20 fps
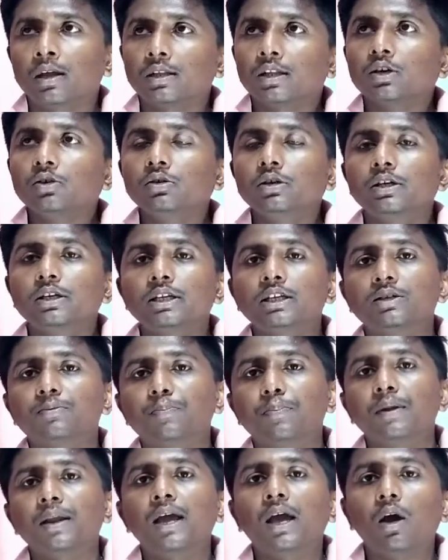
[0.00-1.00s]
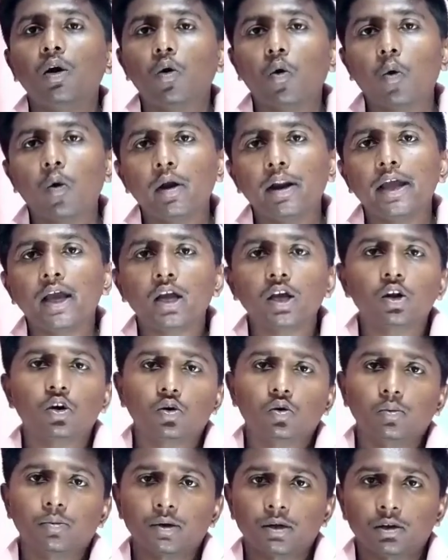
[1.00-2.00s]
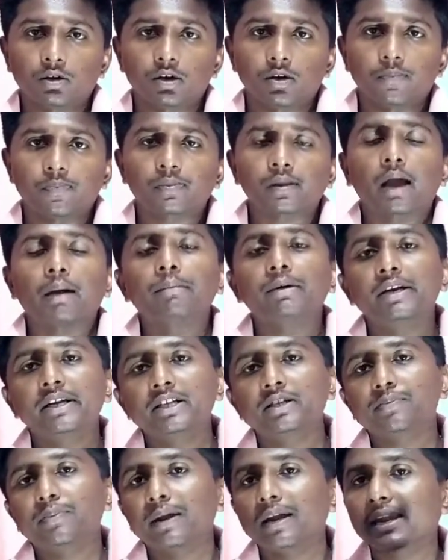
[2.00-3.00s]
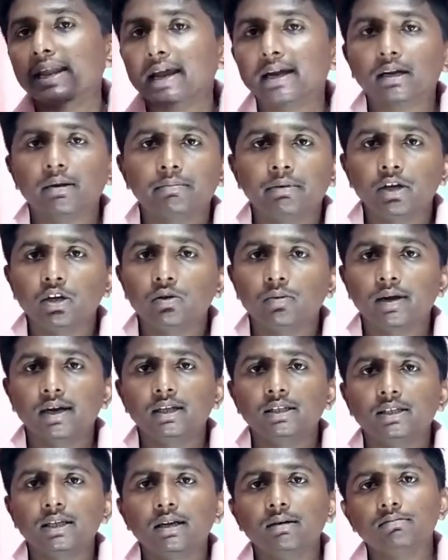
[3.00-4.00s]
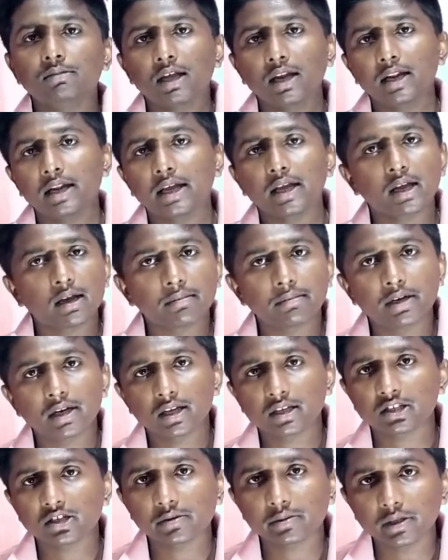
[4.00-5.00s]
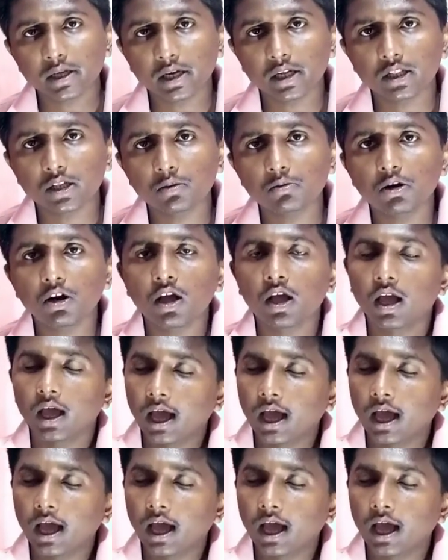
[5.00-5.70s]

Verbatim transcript: দেখুন ডিসপ্লে অনেক রকমের হয় আমি ডিসপ্লে নিয়ে একটা ভিডিও বানিয়েছিলাম তার লিঙ্ক আমি ডিসক্রিপশানে দেবো